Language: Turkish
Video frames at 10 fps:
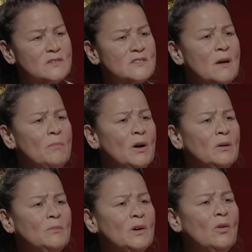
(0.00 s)

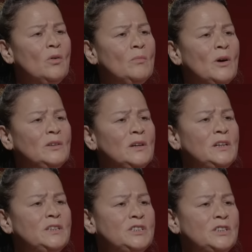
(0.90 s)
Sabahımı ormanda
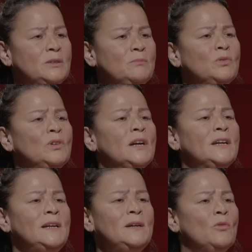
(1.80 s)
geçirdim. Bunlar
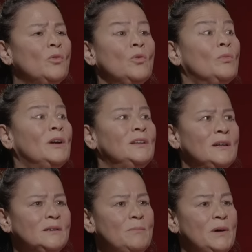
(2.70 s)
gelir o
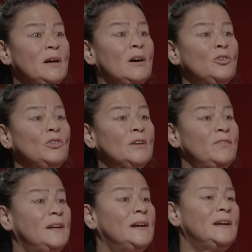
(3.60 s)
ormanlarda beni arıyorlar
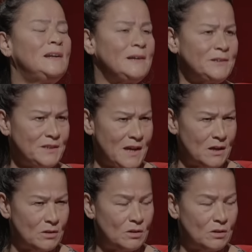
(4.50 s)
fener ellerinde.